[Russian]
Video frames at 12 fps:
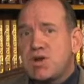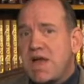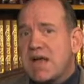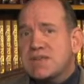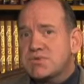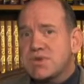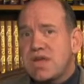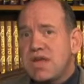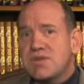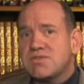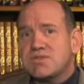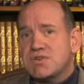Вот таким
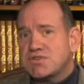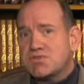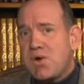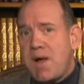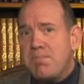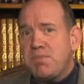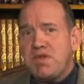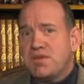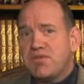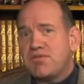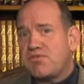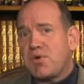словом апостол Павел
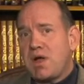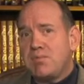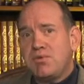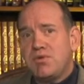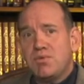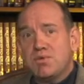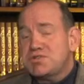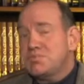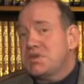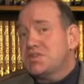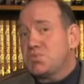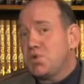описывает нас с
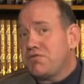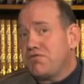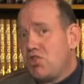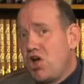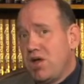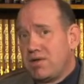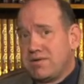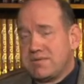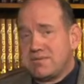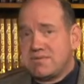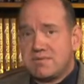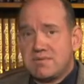вами, говоря о
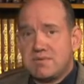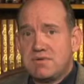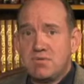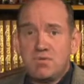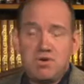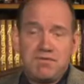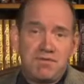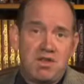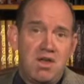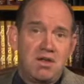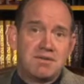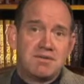наших недостатках.
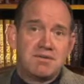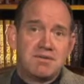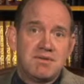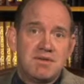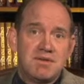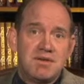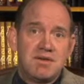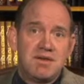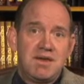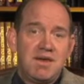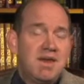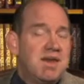
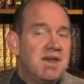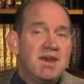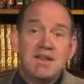Недостатках.